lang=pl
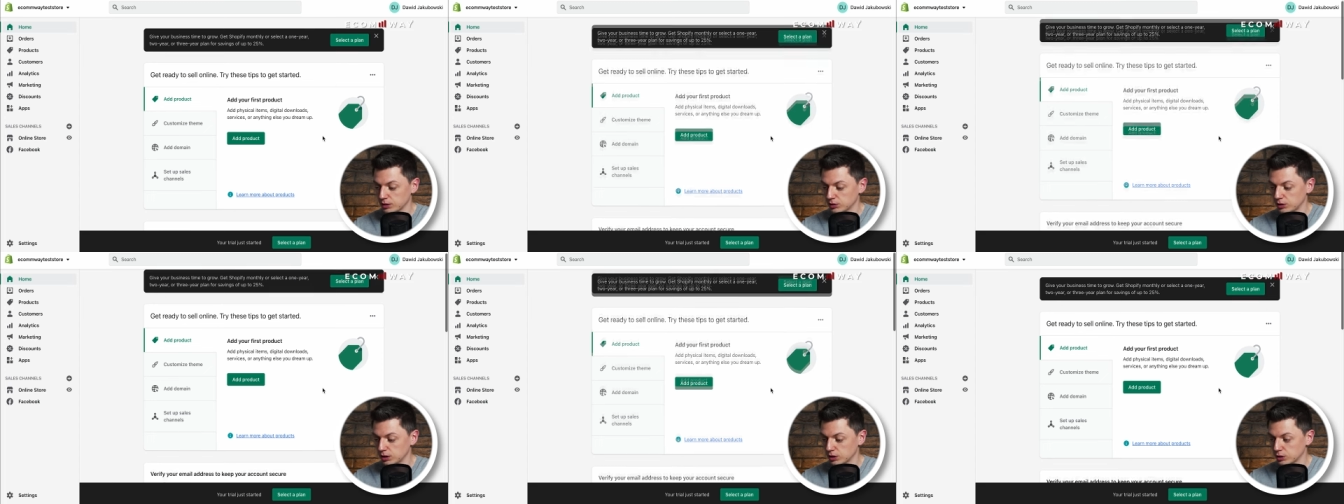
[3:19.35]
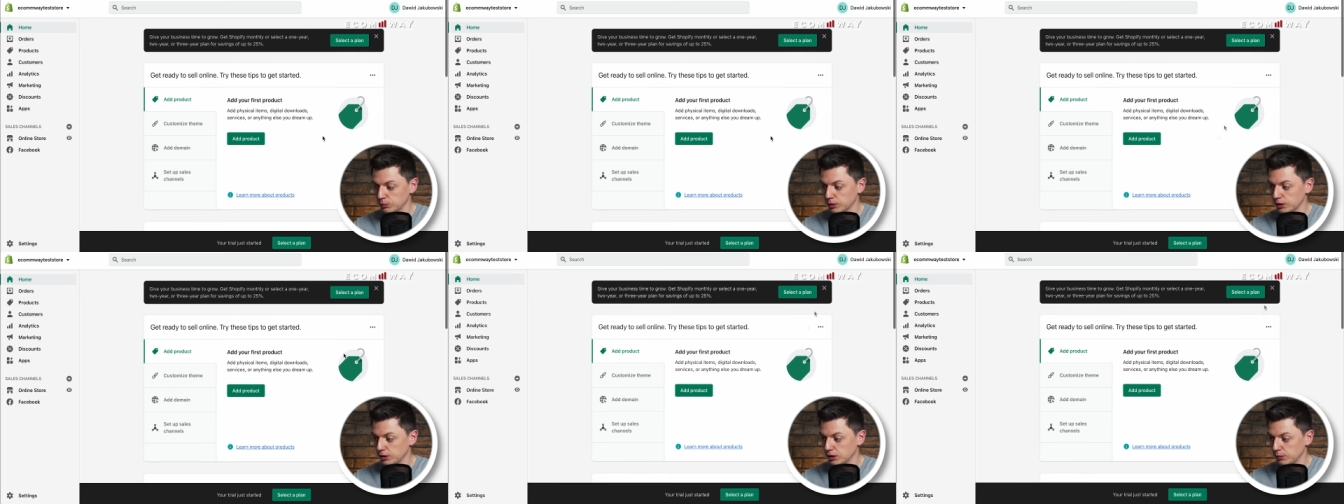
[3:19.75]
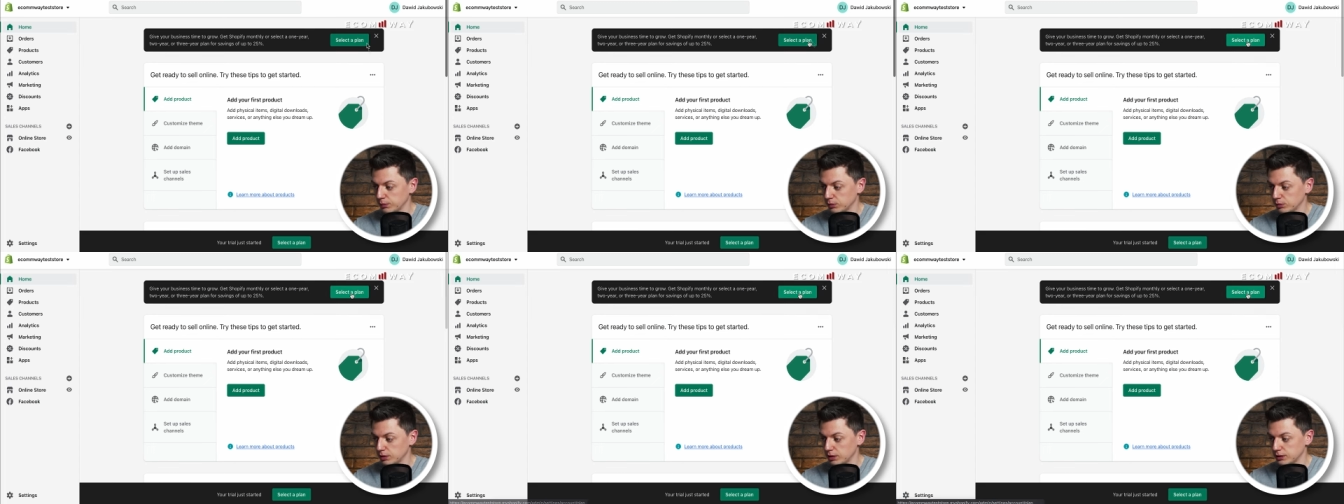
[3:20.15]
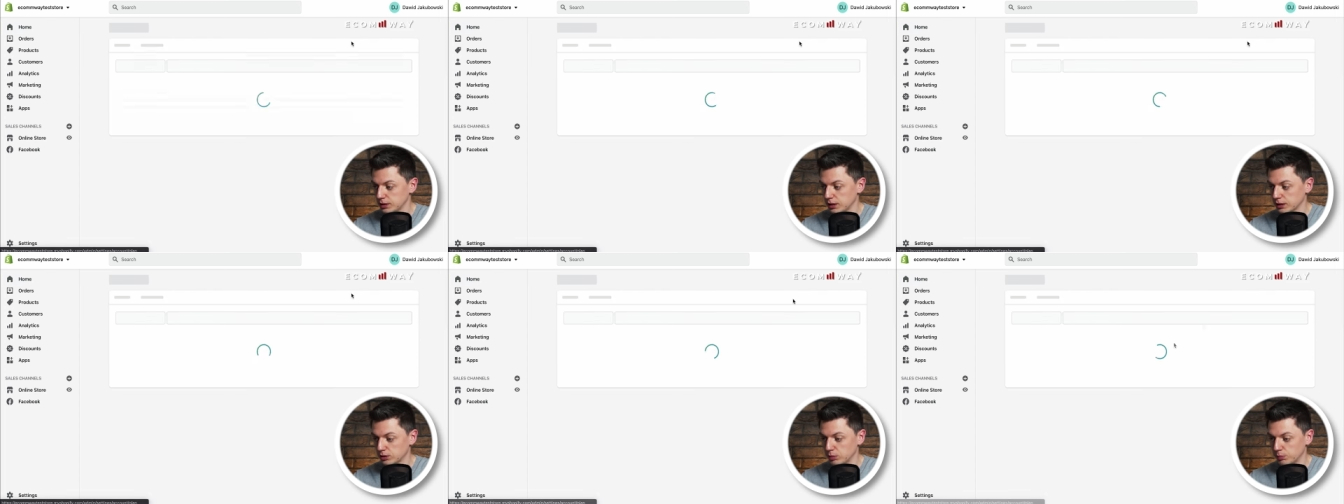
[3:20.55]
Czyli jak sobie klikniemy tutaj
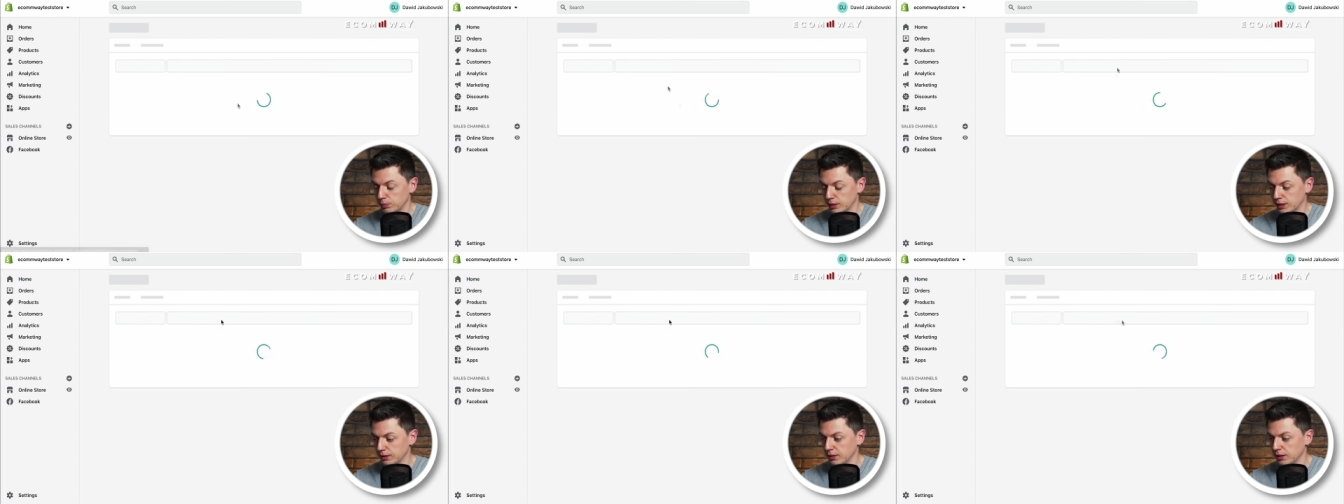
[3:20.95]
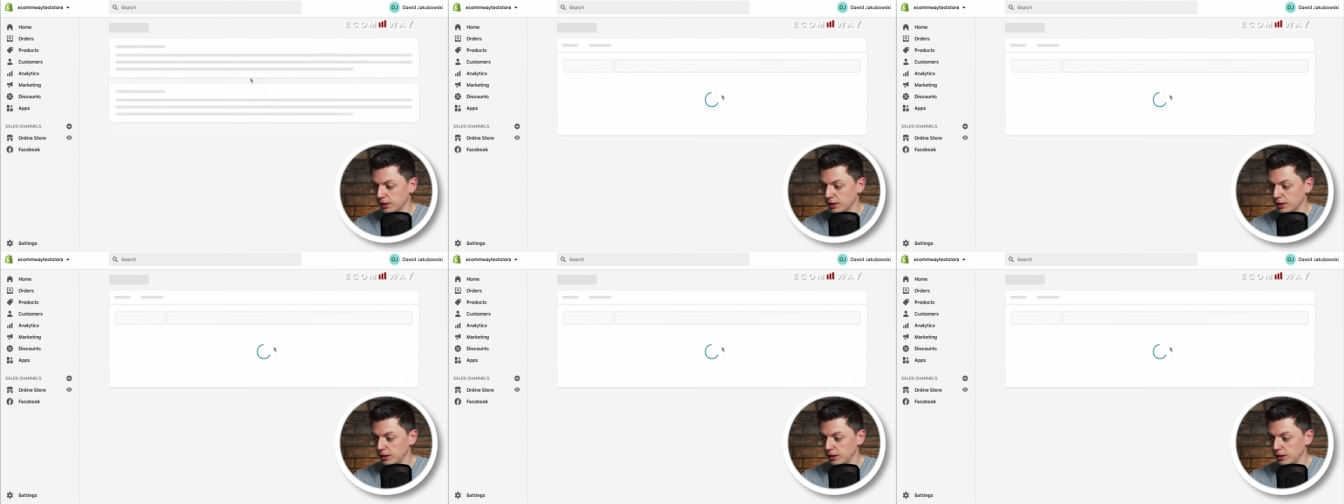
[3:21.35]
Select Your Plan,